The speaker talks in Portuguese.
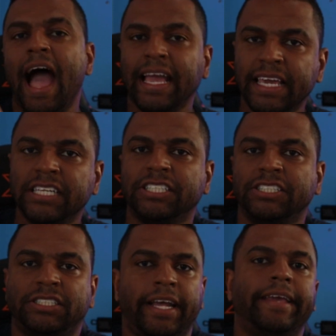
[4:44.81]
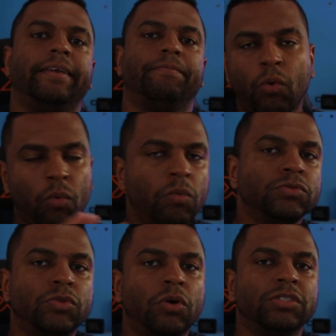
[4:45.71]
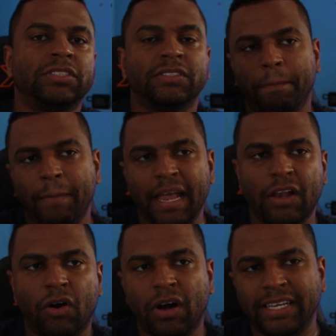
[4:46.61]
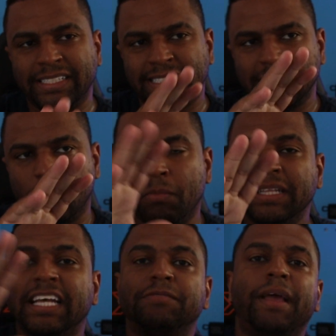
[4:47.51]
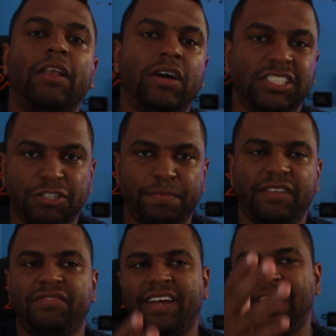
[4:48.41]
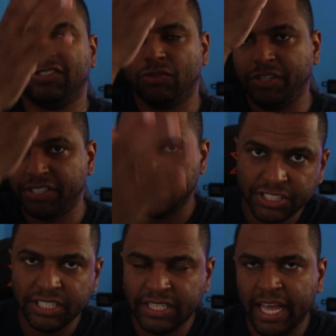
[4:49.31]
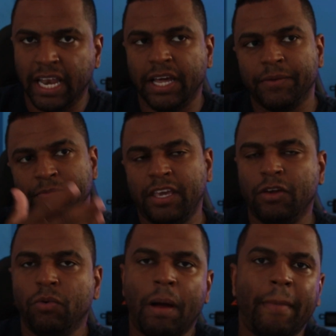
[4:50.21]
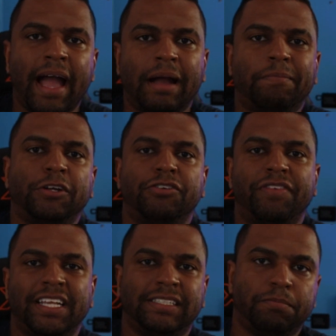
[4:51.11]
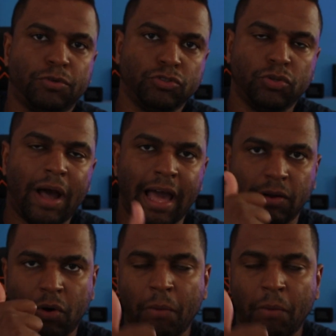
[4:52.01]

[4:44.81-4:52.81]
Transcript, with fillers: Aqui a gente gente tem um dos melhores, uma das melhores especificações de tela que uma marca pode oferecer para o usuário.